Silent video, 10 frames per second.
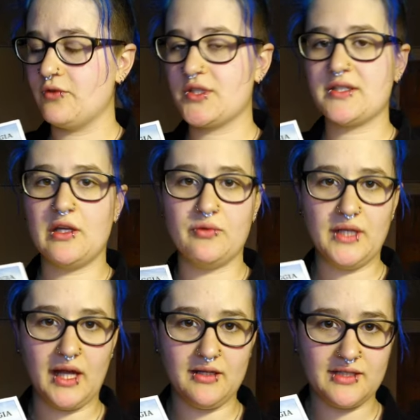forse in
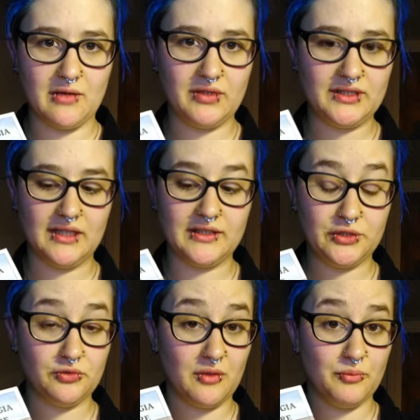alcuni casi la qualità è
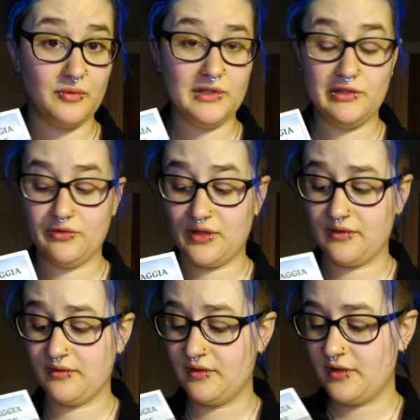addirittura un po'
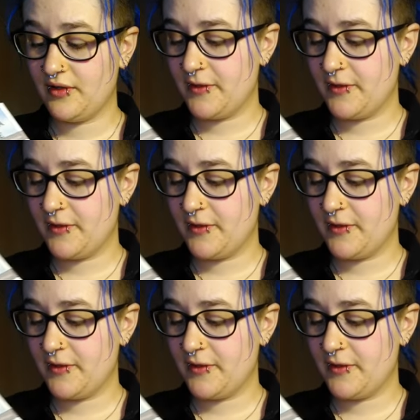migliore.